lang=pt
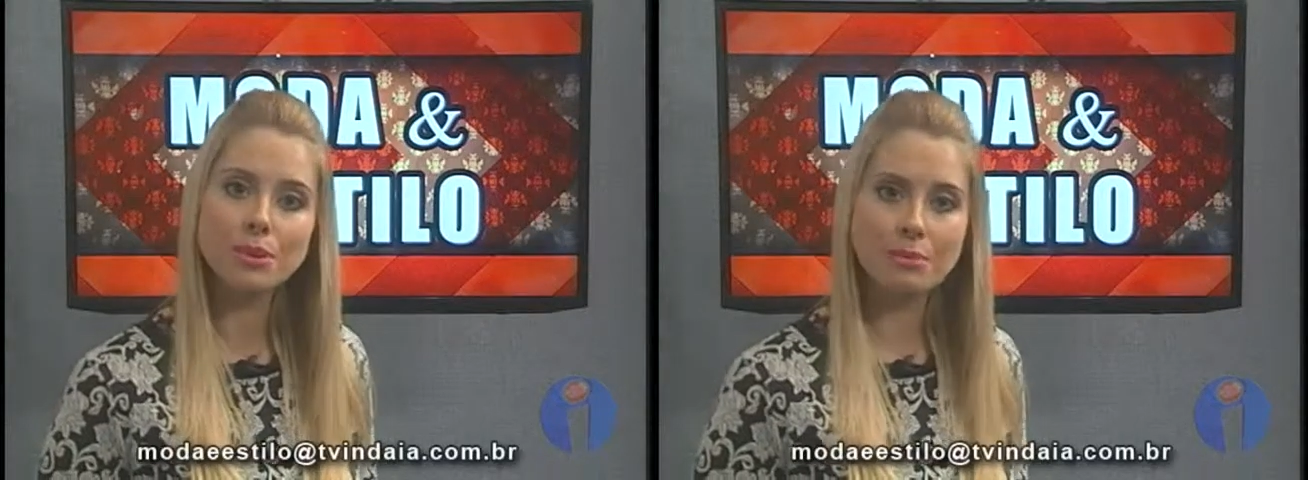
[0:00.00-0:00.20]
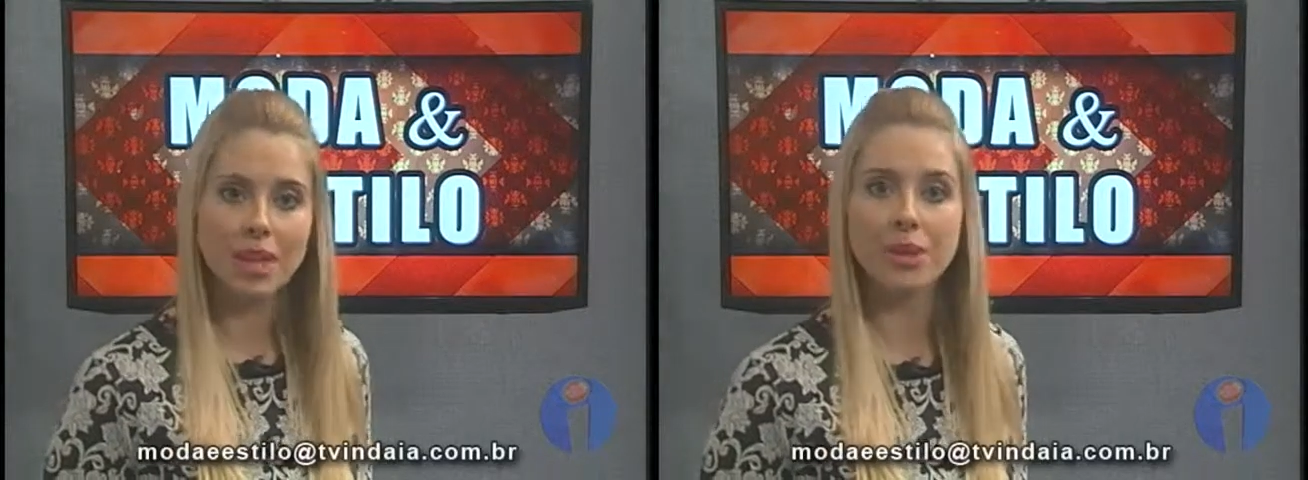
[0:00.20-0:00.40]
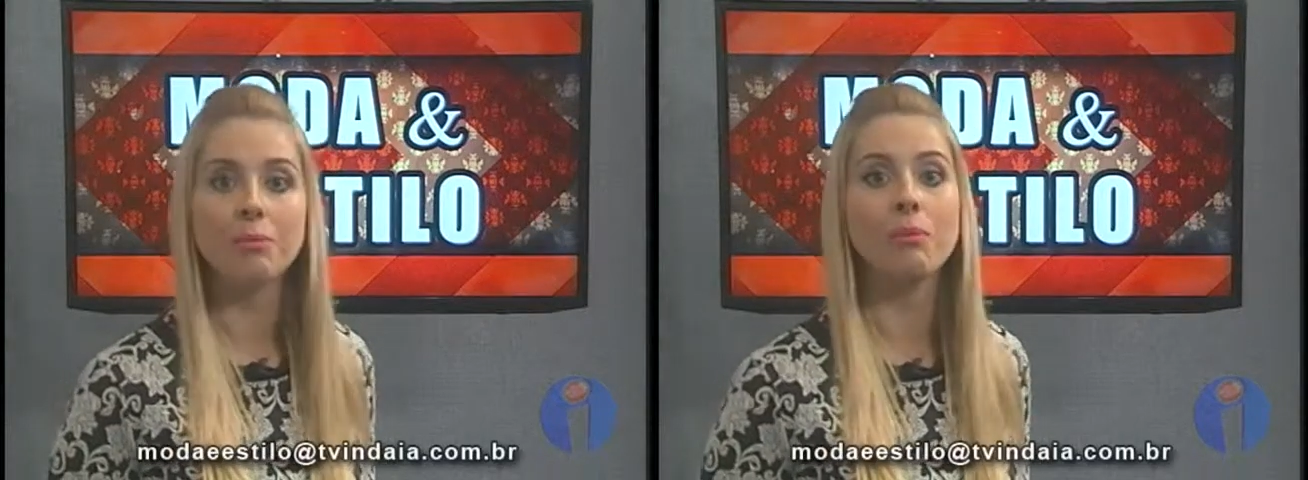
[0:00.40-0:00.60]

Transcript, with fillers: e-mail